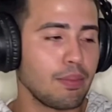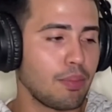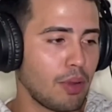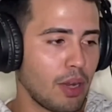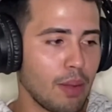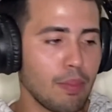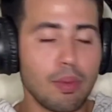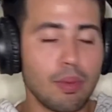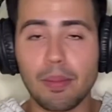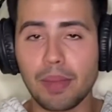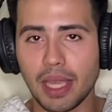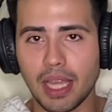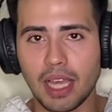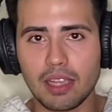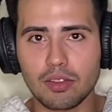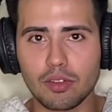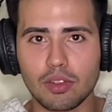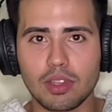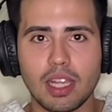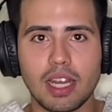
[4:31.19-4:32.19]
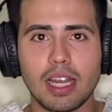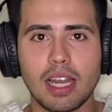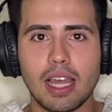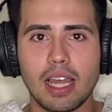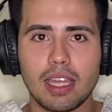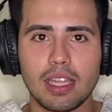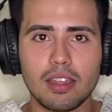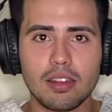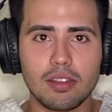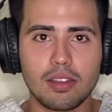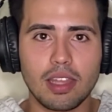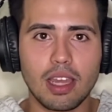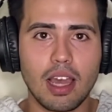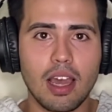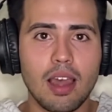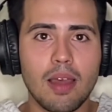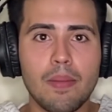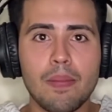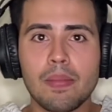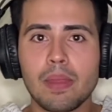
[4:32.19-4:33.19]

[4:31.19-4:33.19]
por ejemplo en mi caso, estar en la agencia,